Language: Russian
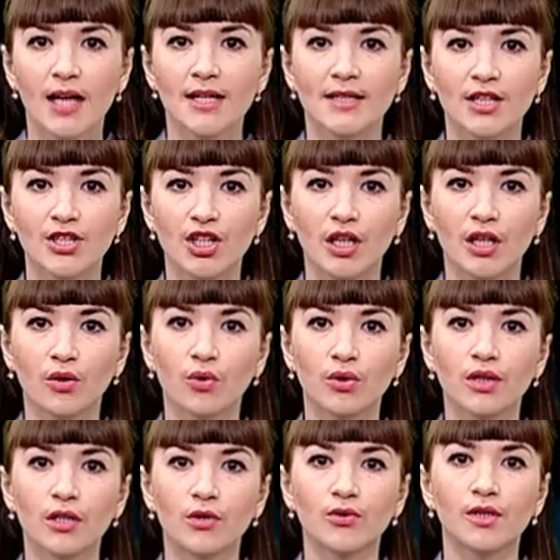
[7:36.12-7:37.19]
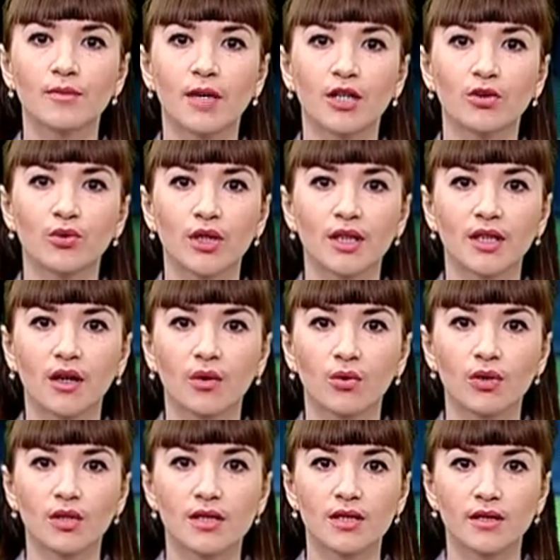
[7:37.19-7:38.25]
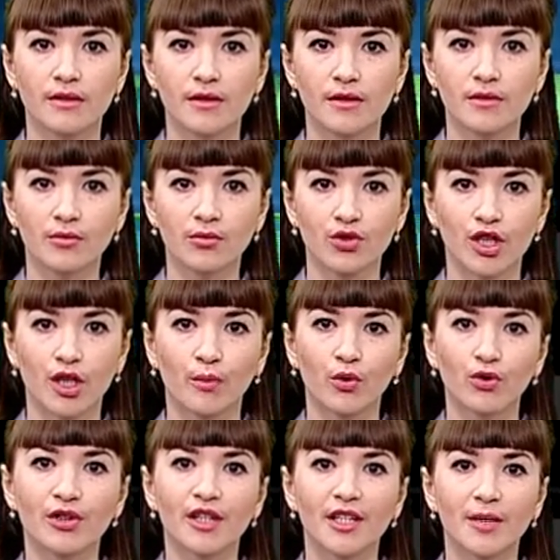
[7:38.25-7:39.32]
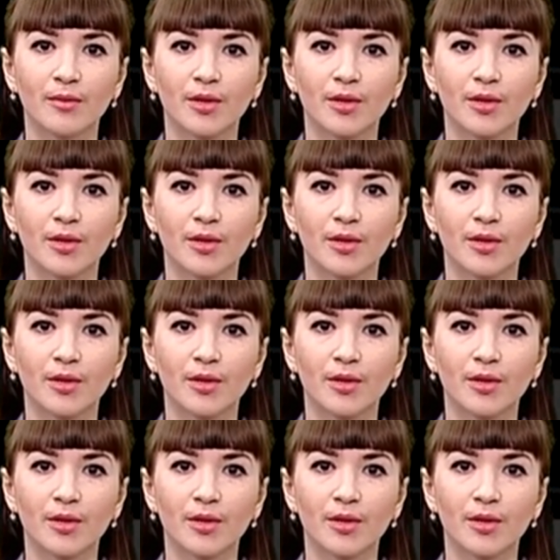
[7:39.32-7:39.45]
начала года людям, которые находятся на заслуженном отдыхе,